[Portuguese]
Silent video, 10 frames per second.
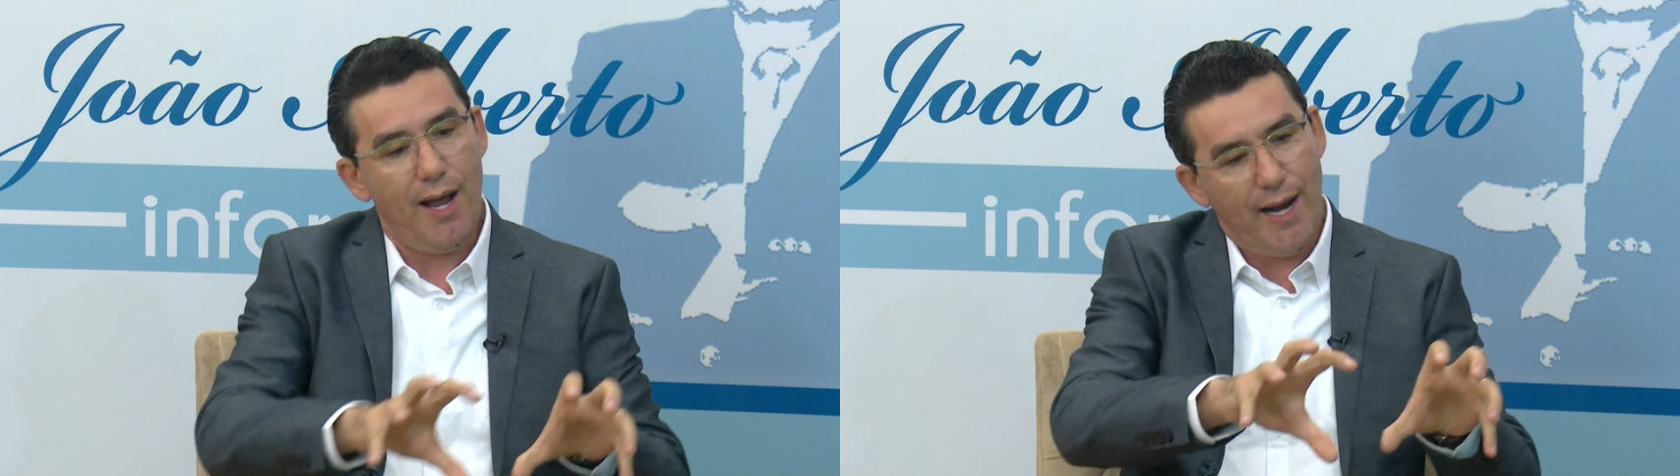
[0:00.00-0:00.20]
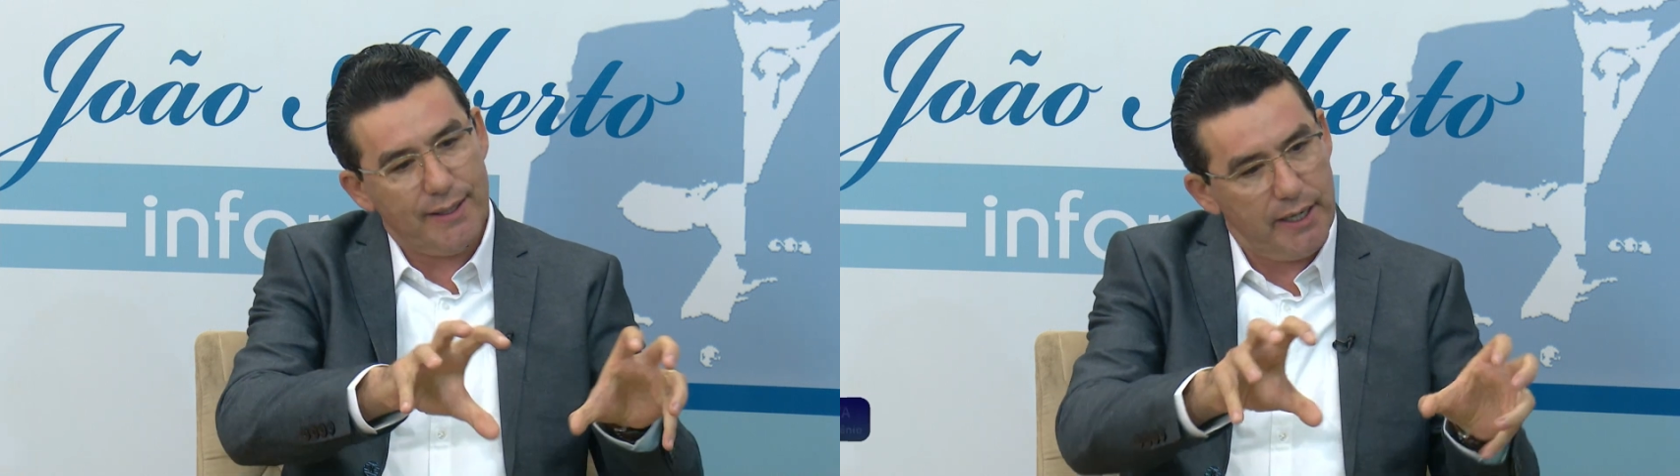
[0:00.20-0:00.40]

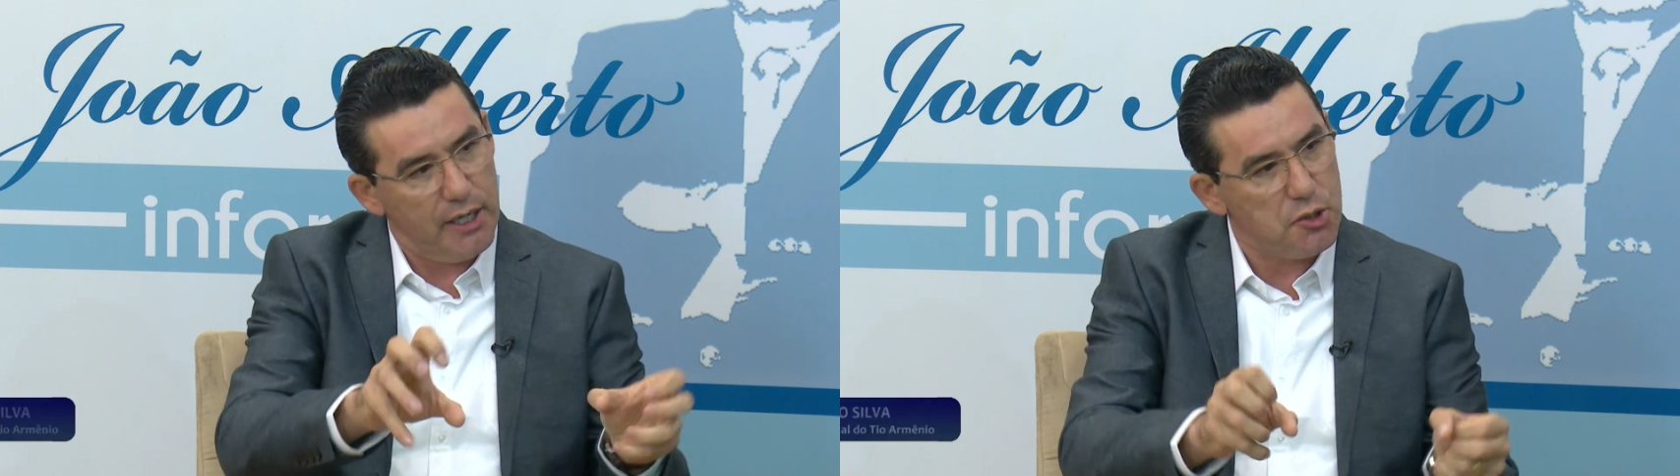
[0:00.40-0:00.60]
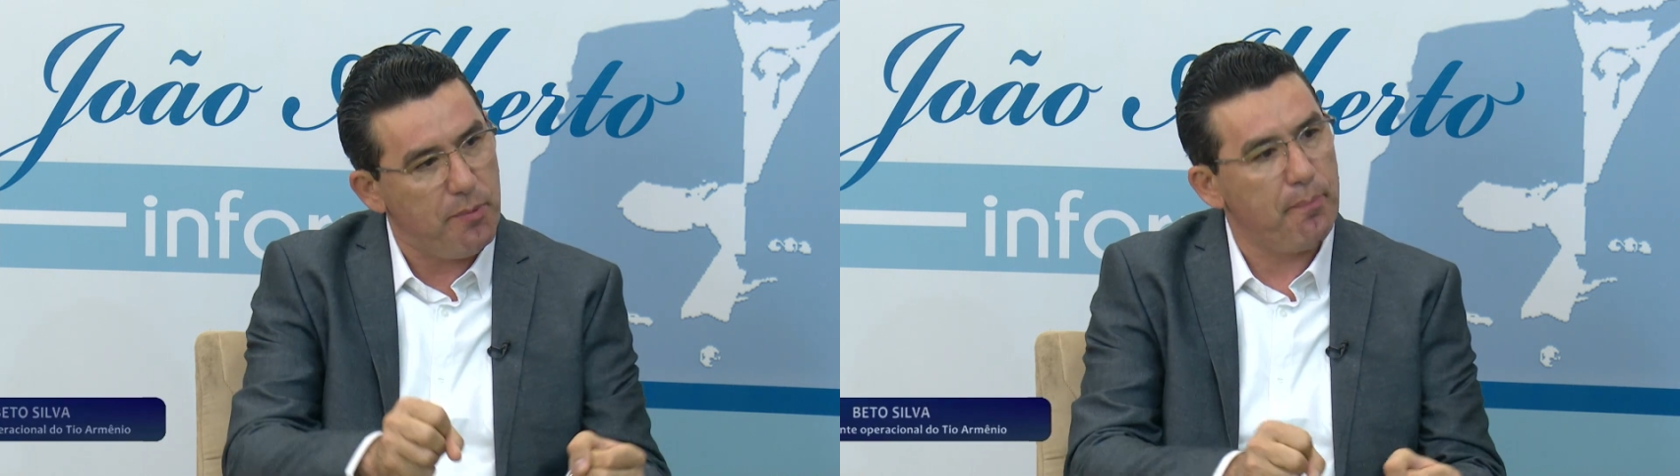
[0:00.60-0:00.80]
cato
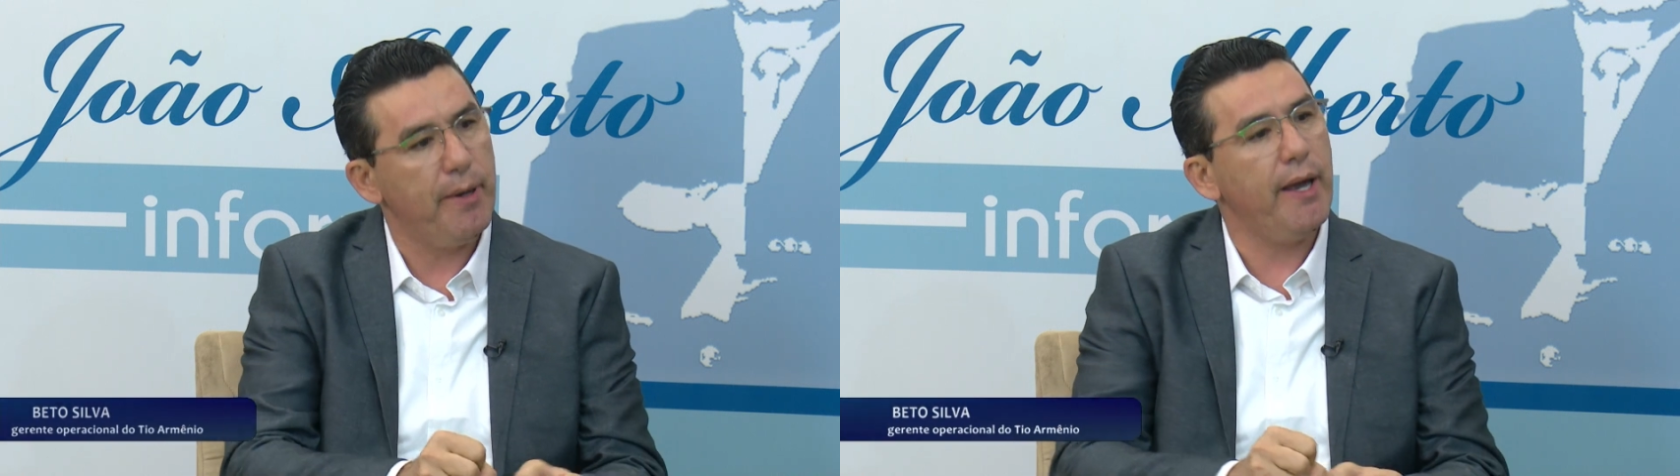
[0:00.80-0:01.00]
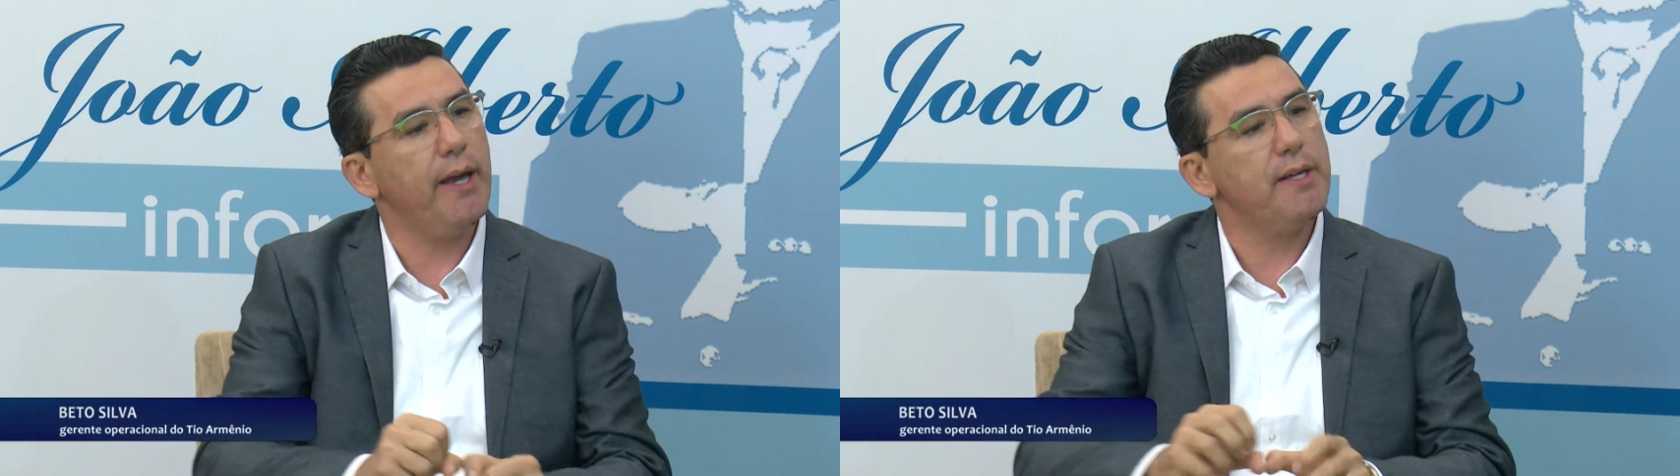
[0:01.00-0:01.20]
aqueles
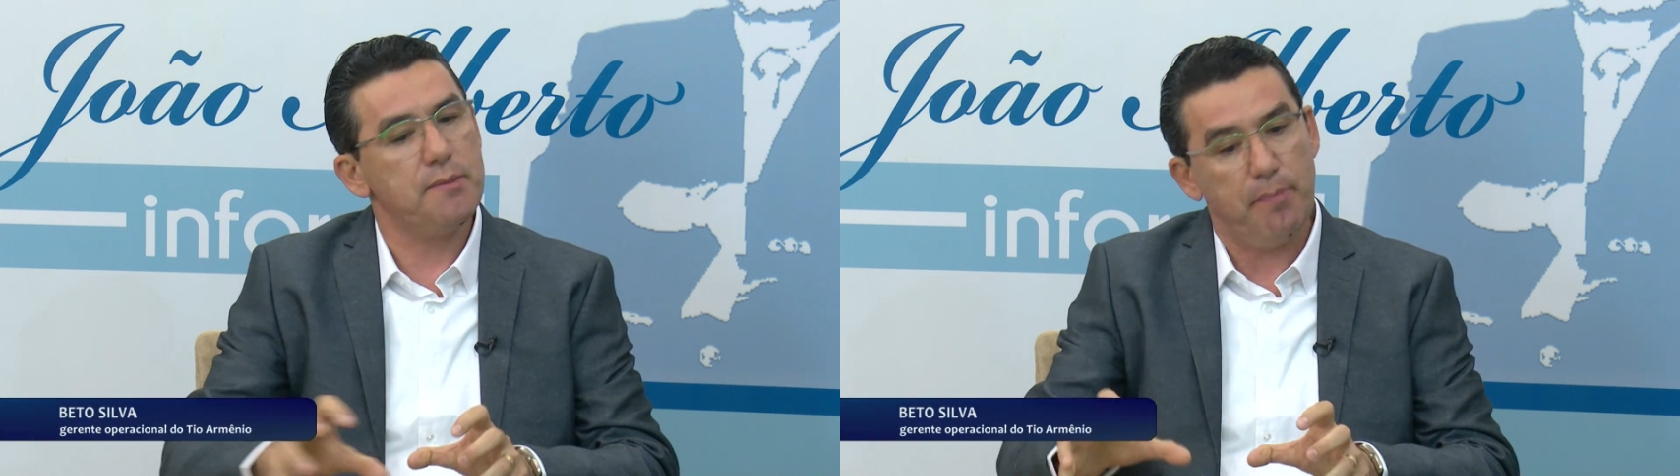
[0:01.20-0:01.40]
papéis,